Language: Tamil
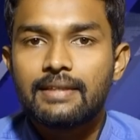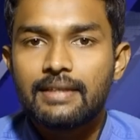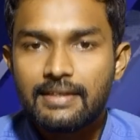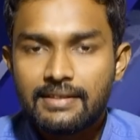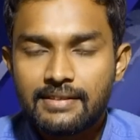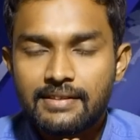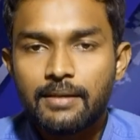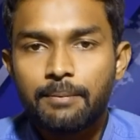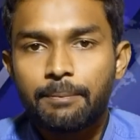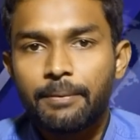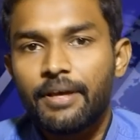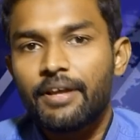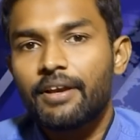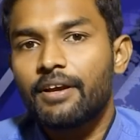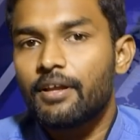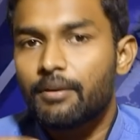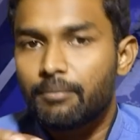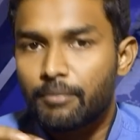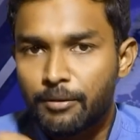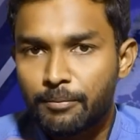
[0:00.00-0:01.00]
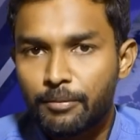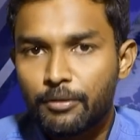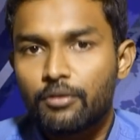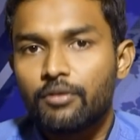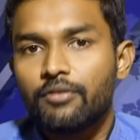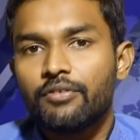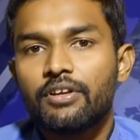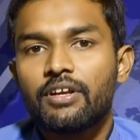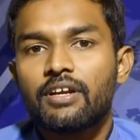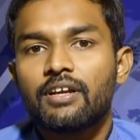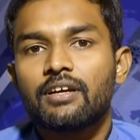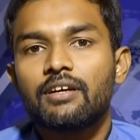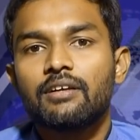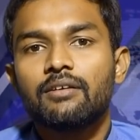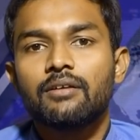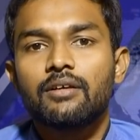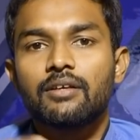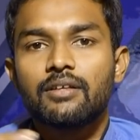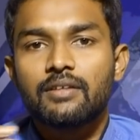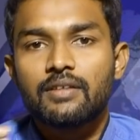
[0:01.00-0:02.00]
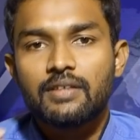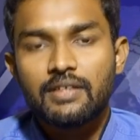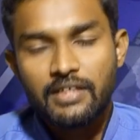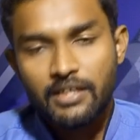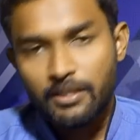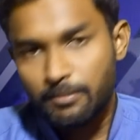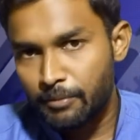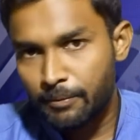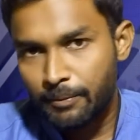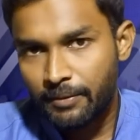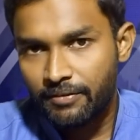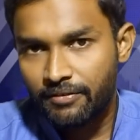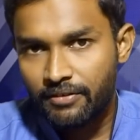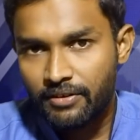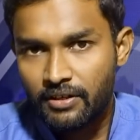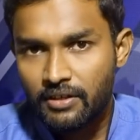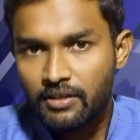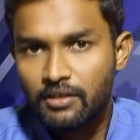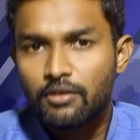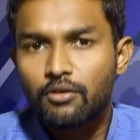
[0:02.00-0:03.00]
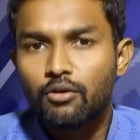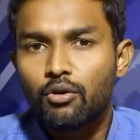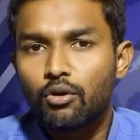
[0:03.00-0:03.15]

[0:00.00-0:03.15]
தேசிய பேரிடர் மீட்புக்குழு வீரர்கள் தீயணைப்பு படை வீரர்கள்